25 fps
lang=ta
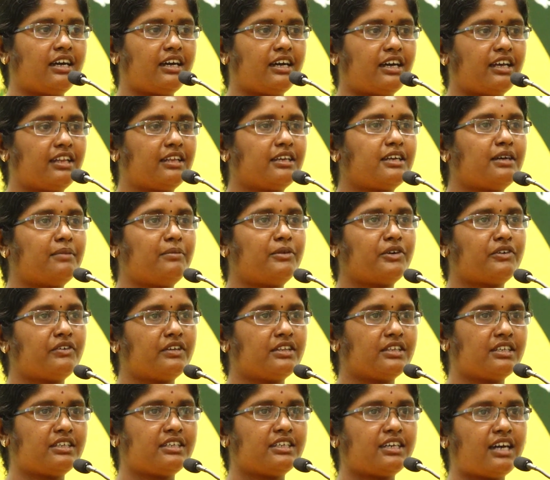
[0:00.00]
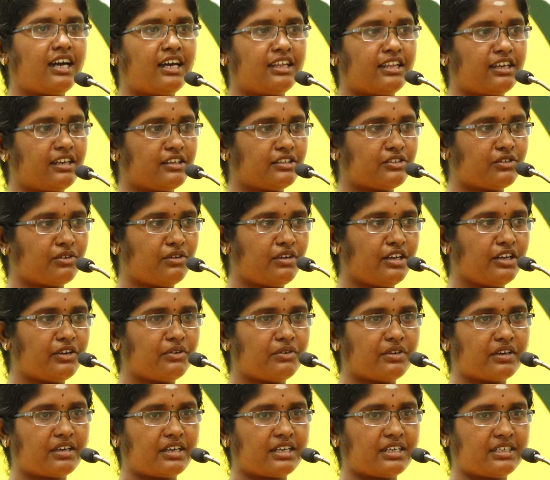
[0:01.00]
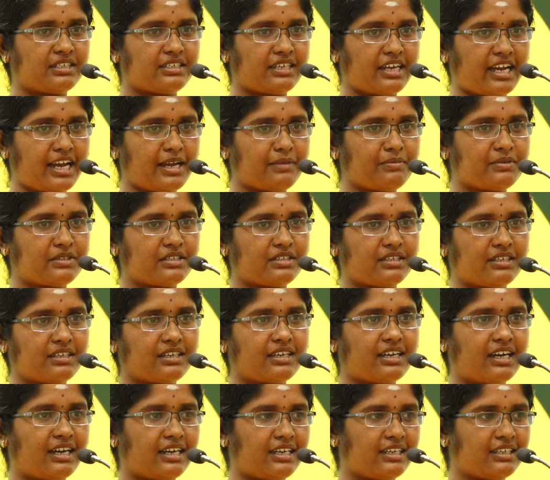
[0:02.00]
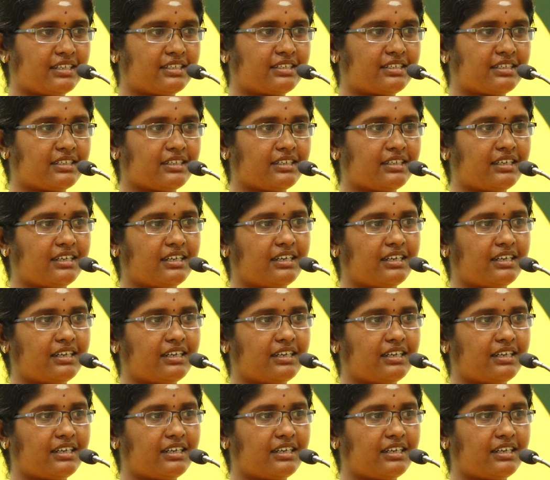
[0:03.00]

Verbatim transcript: அதுக்கப்புறம் வந்துட்டு அதில் சொல்லி கொடுக்குற ஷேப்ஸு கலர்ஸு